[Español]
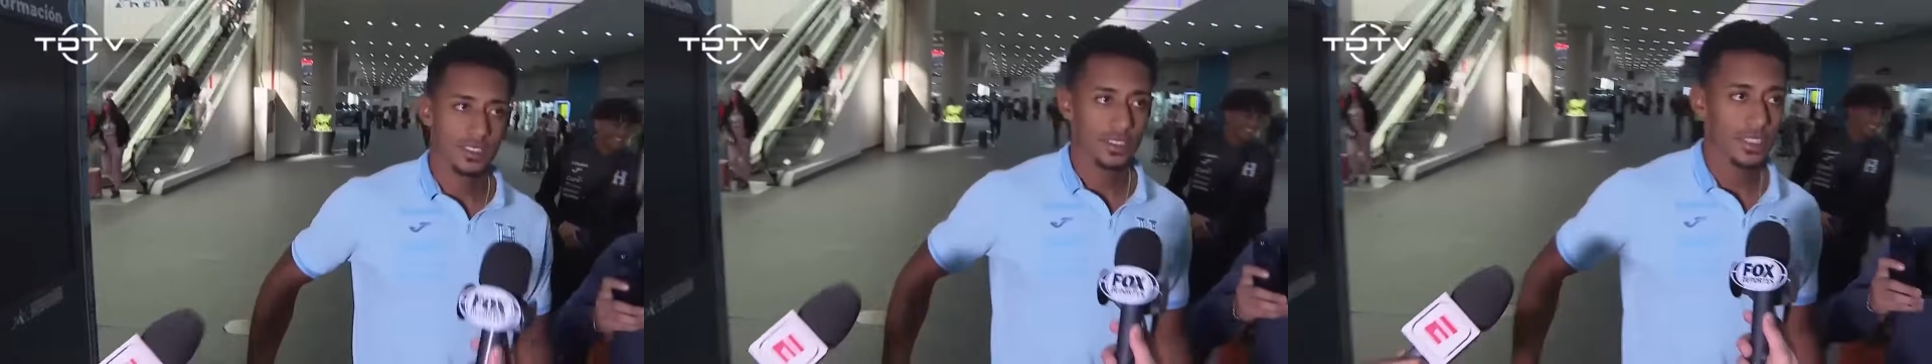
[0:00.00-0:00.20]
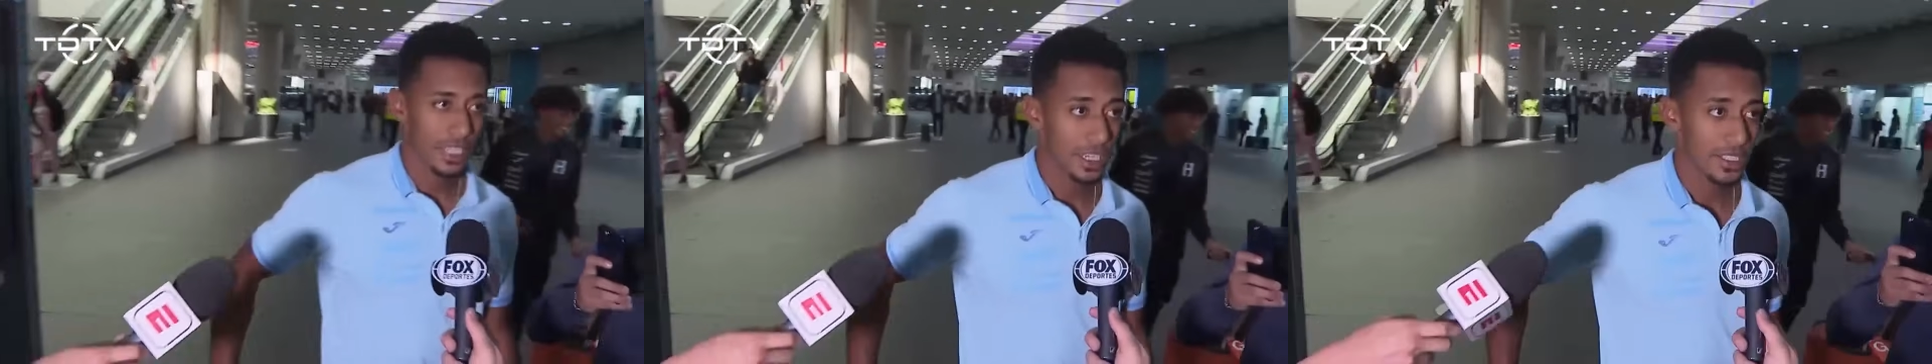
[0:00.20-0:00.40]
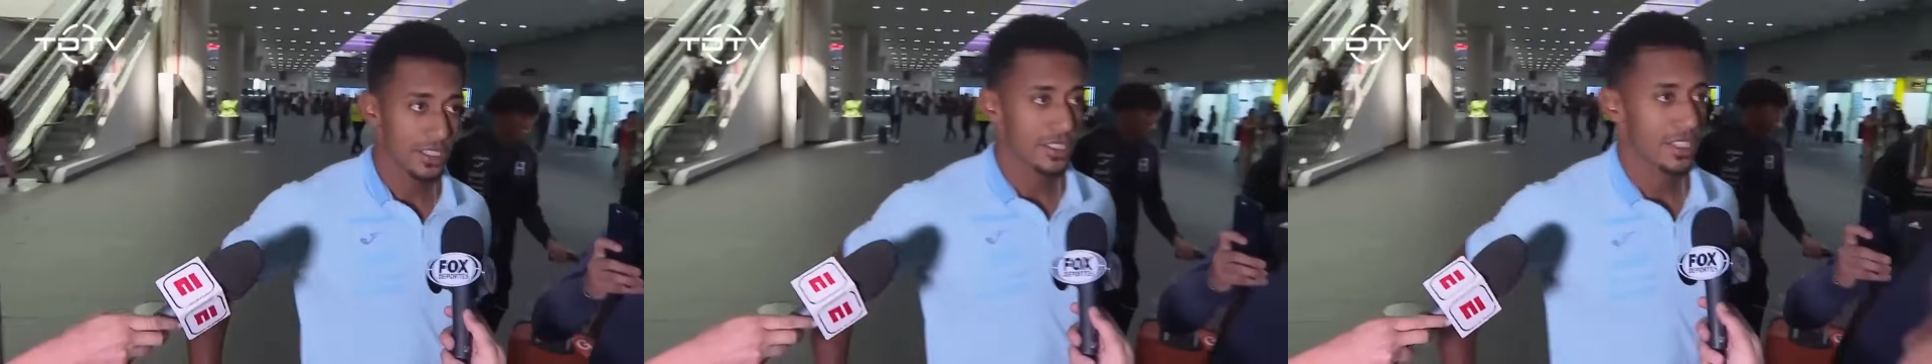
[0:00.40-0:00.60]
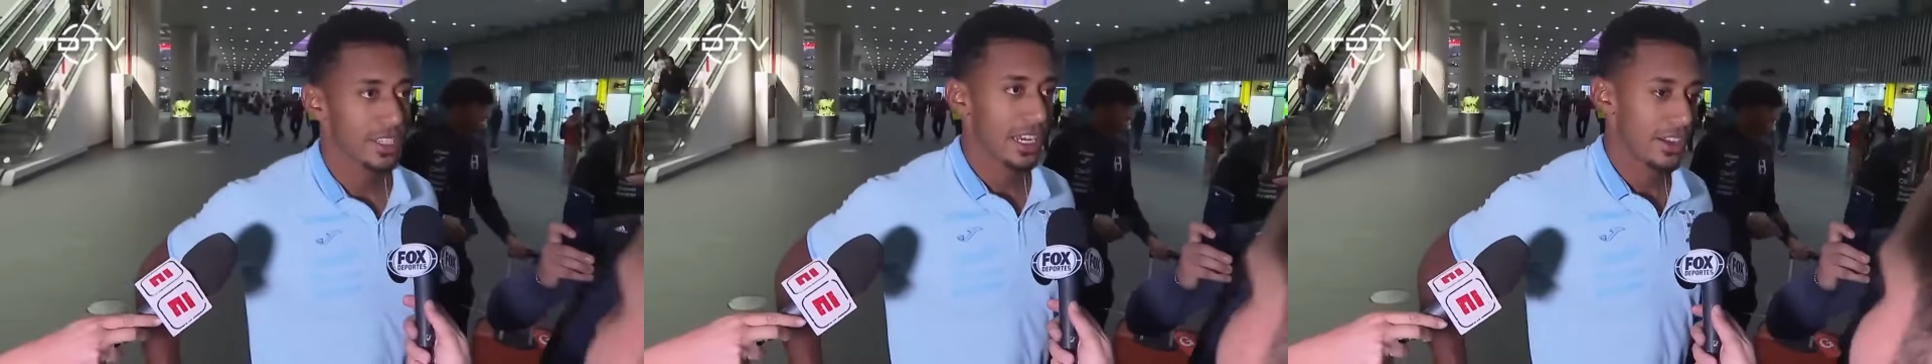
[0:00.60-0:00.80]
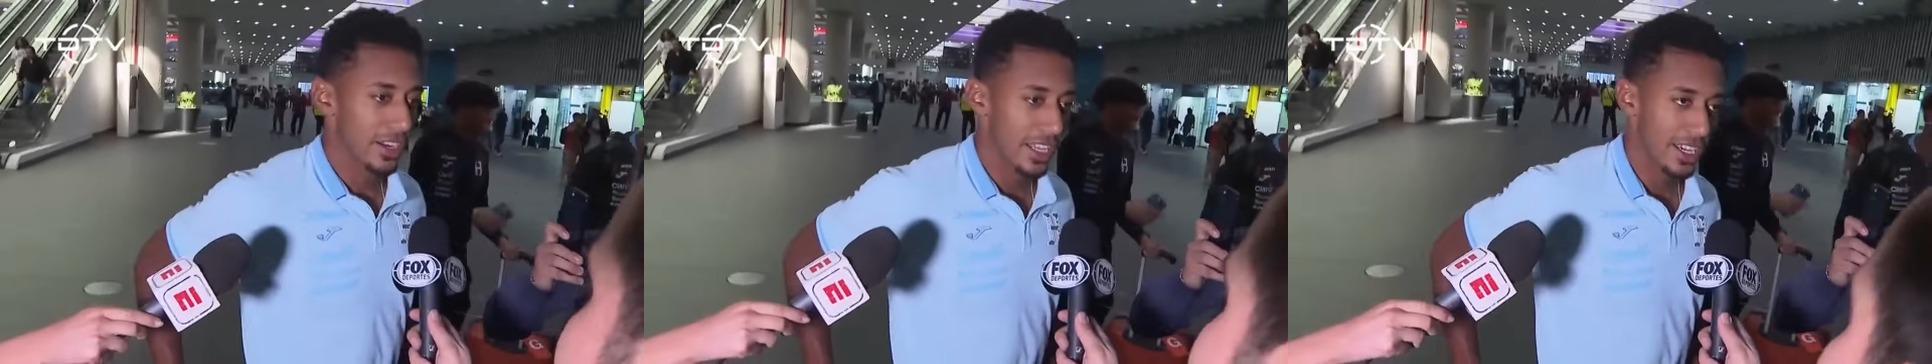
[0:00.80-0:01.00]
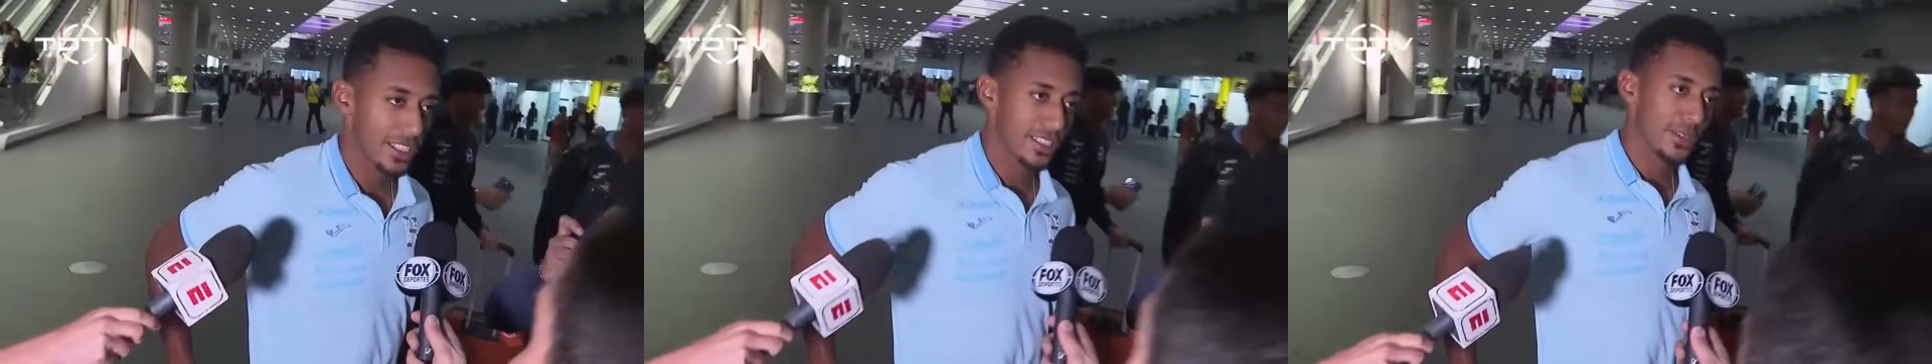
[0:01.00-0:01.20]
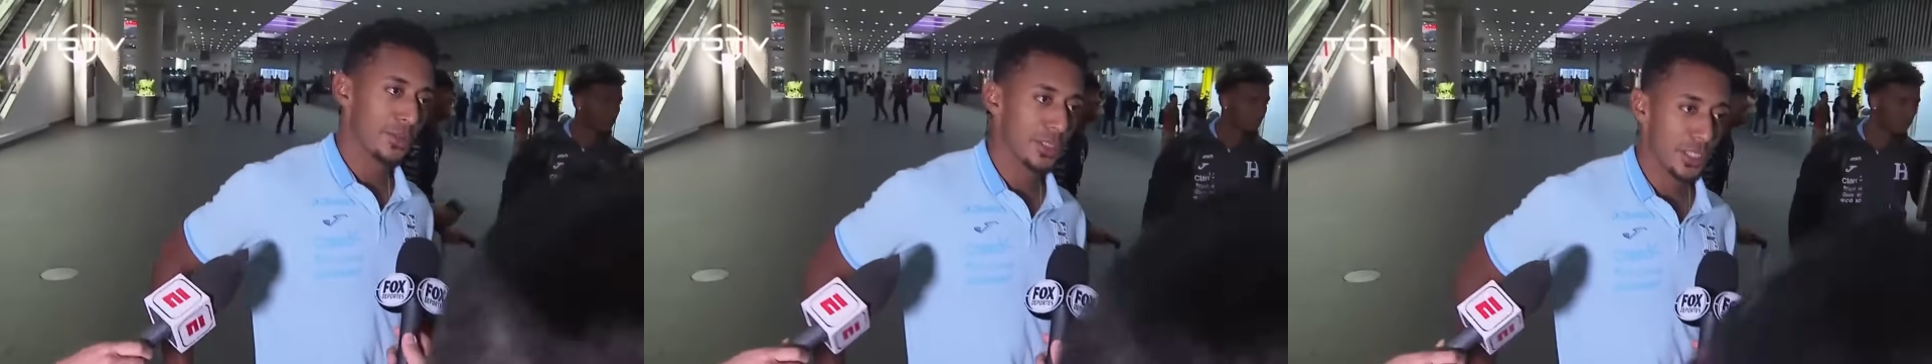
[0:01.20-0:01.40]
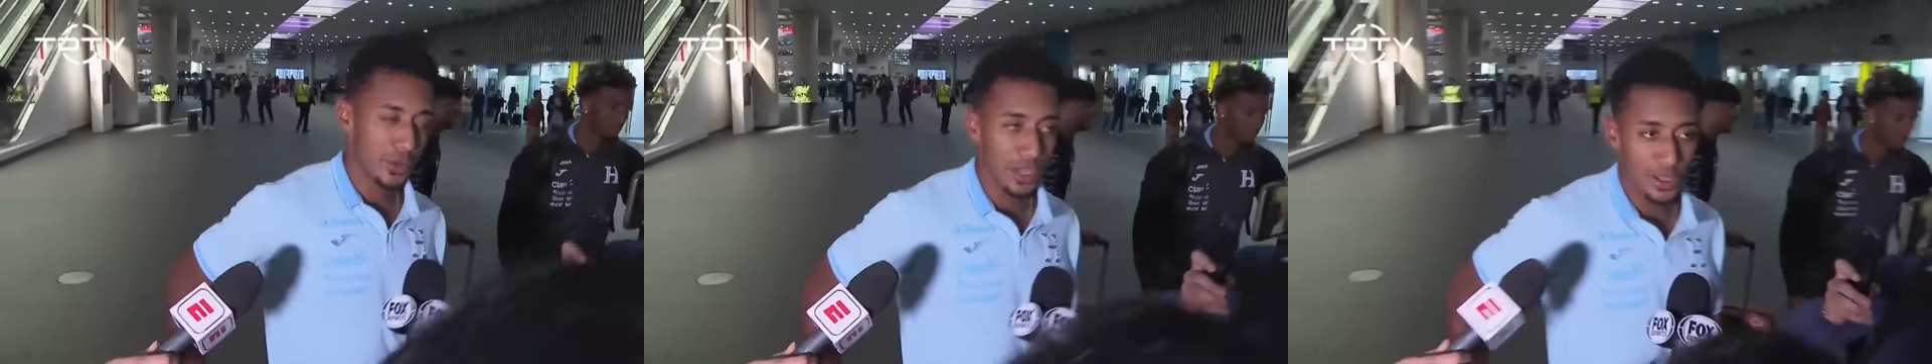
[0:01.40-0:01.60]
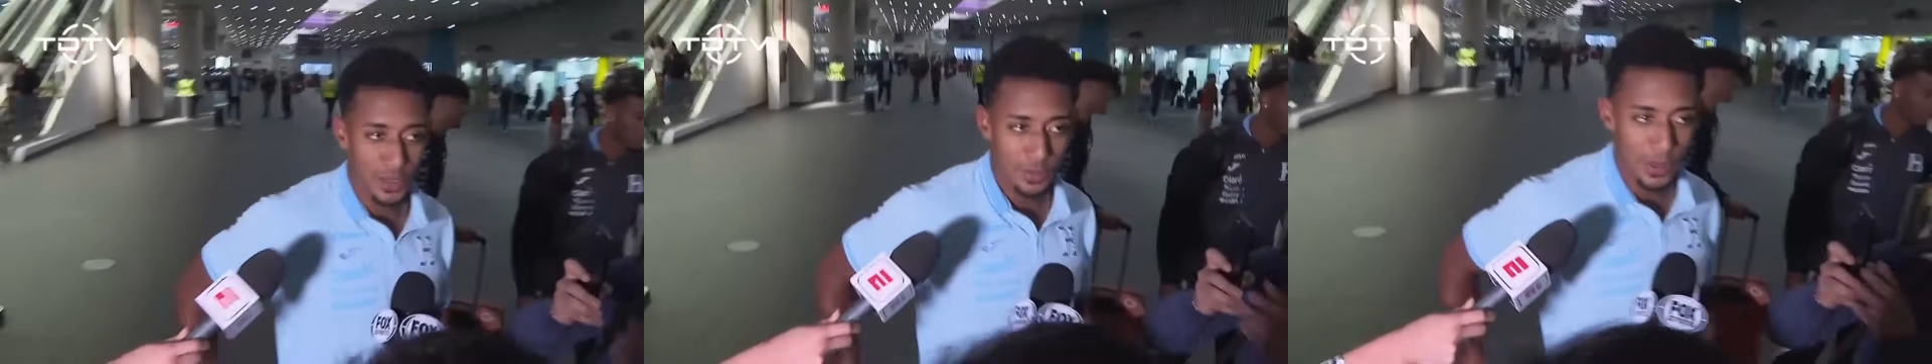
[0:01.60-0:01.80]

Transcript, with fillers: Sí, sí, sí, la verdad que sí, motivado.